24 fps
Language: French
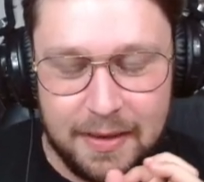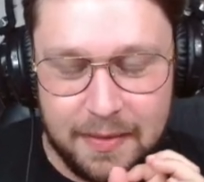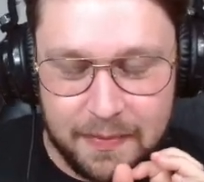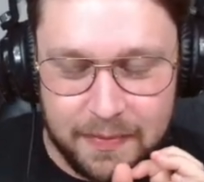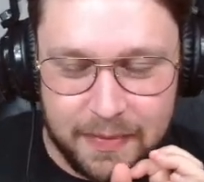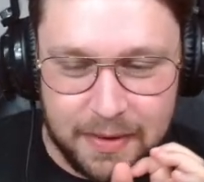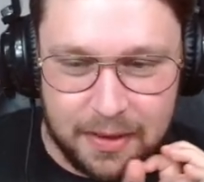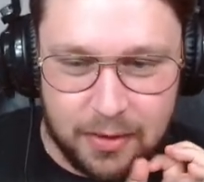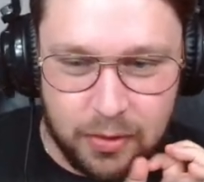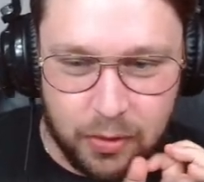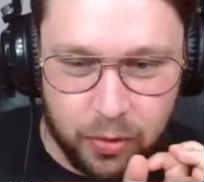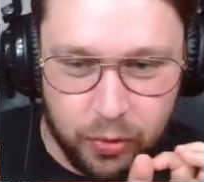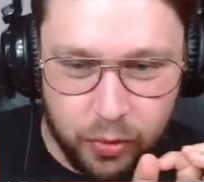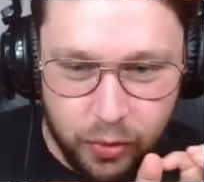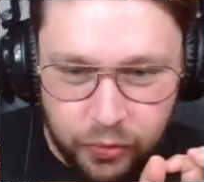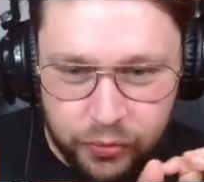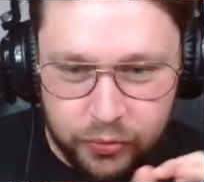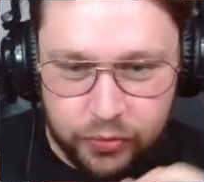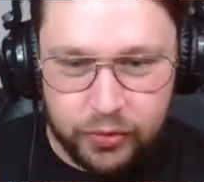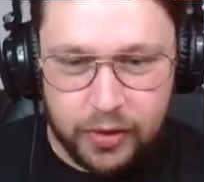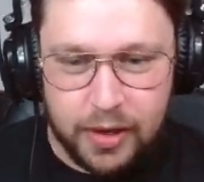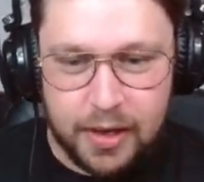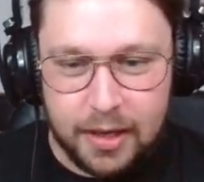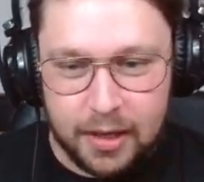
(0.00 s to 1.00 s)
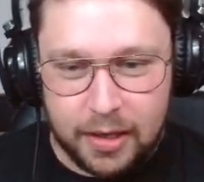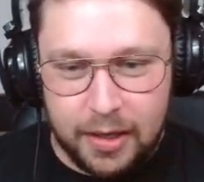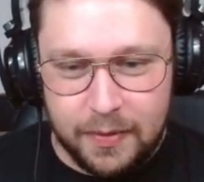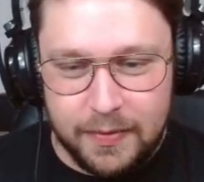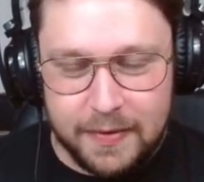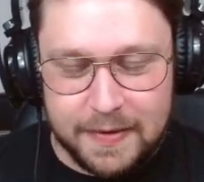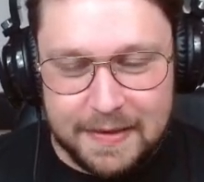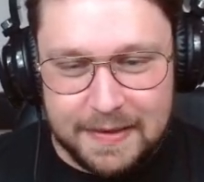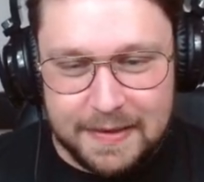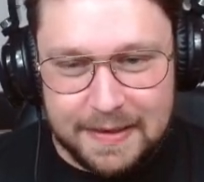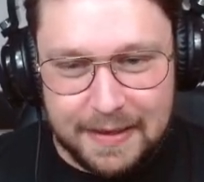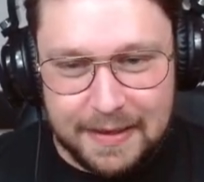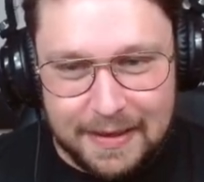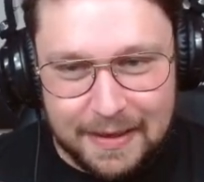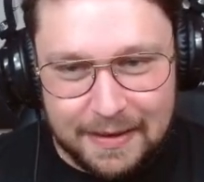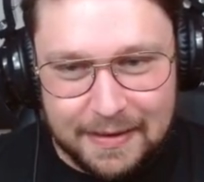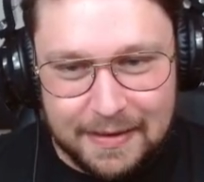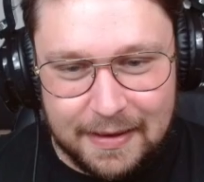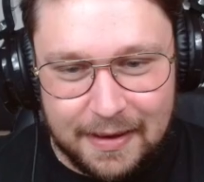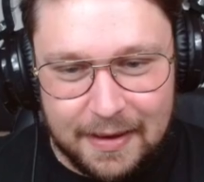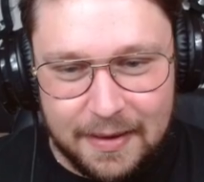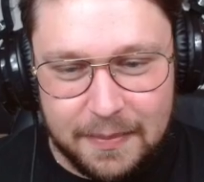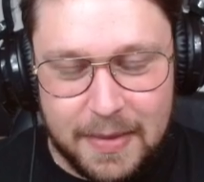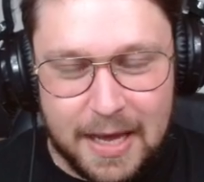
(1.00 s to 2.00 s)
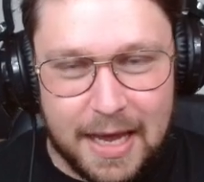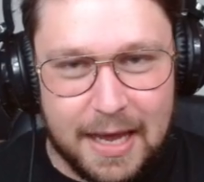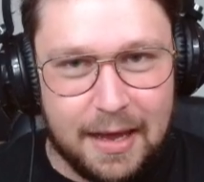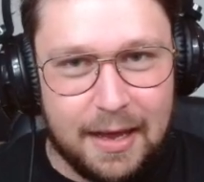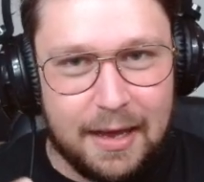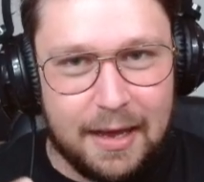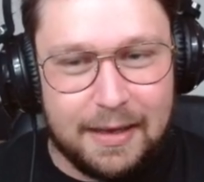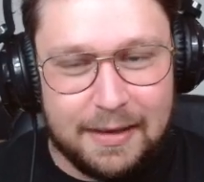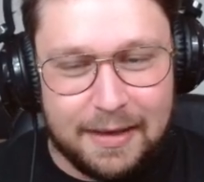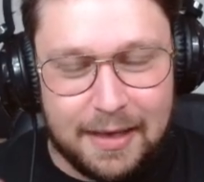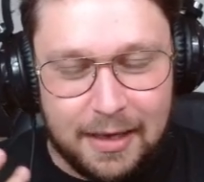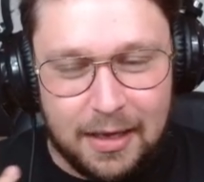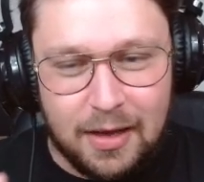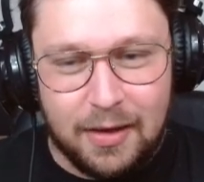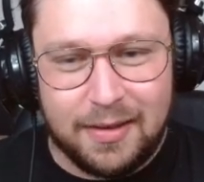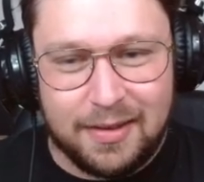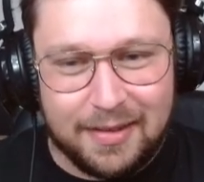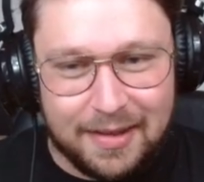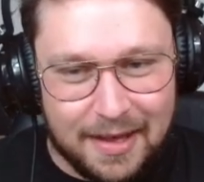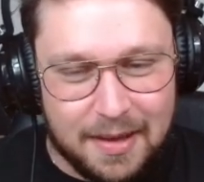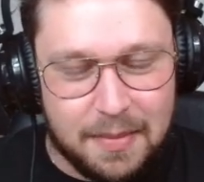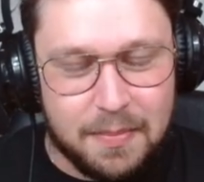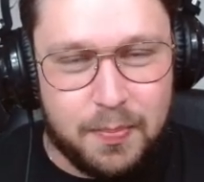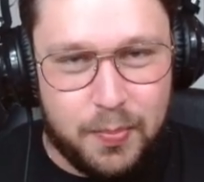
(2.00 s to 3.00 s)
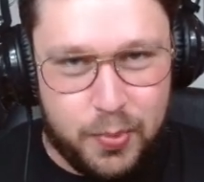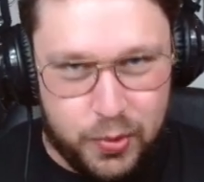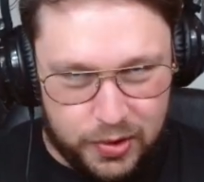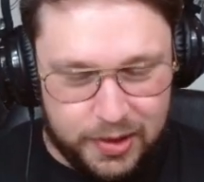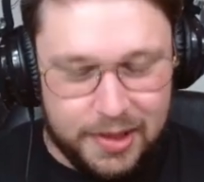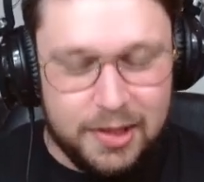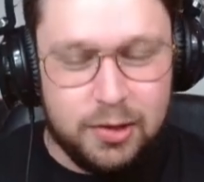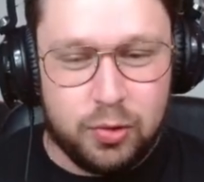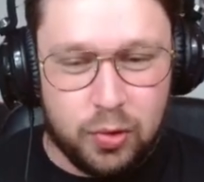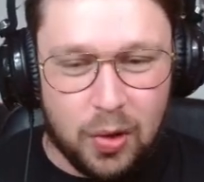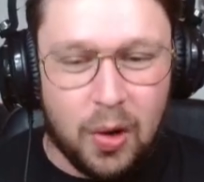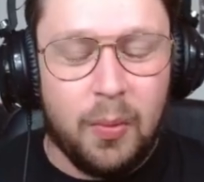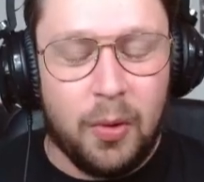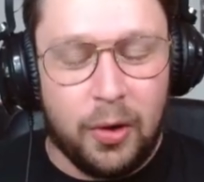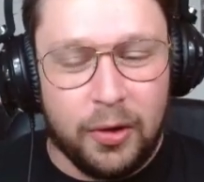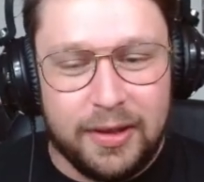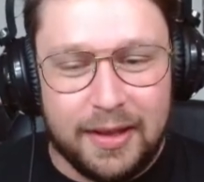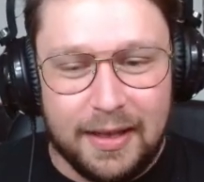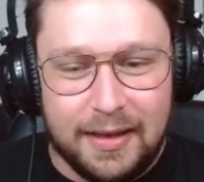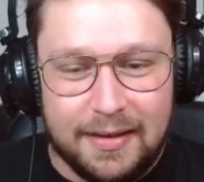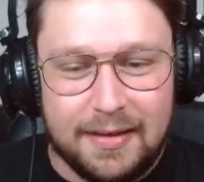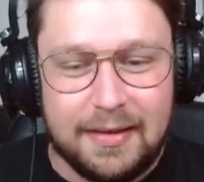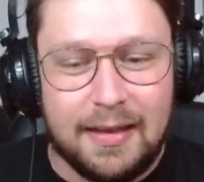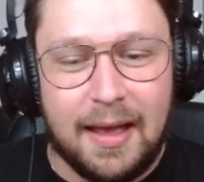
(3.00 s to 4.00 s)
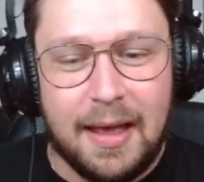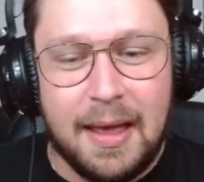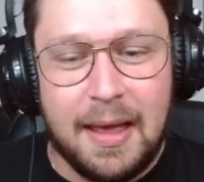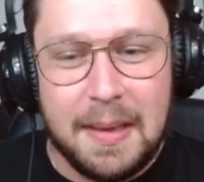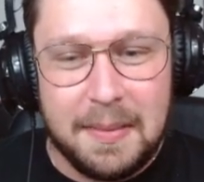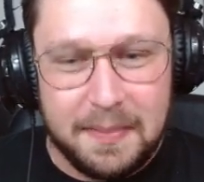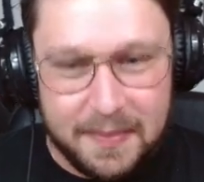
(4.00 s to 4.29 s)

Mais, ouais, de ouf. Comme s'ils étaient. Bah, D'ailleurs, c'est Bonnie tourmenté, ça.